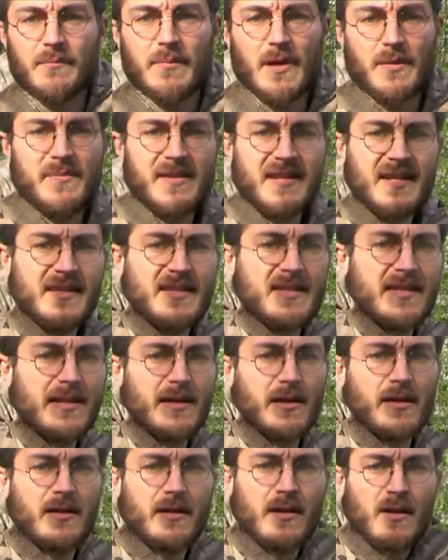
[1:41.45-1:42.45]
bei mir jetzt
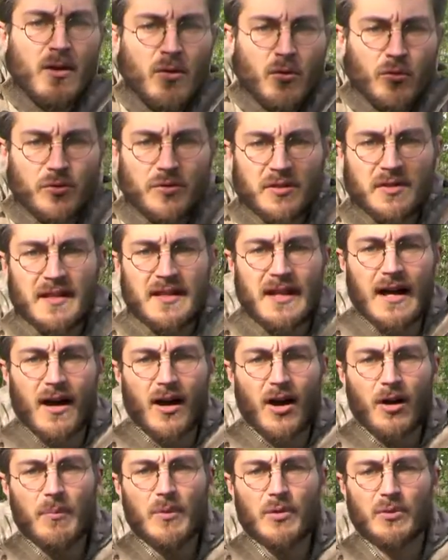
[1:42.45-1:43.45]
hier unter den
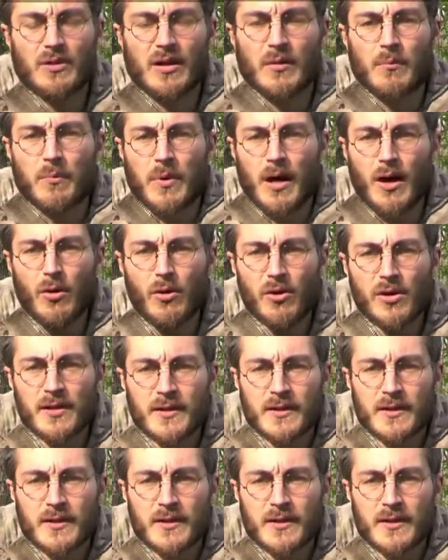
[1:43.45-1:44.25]
Armen und am Bauch,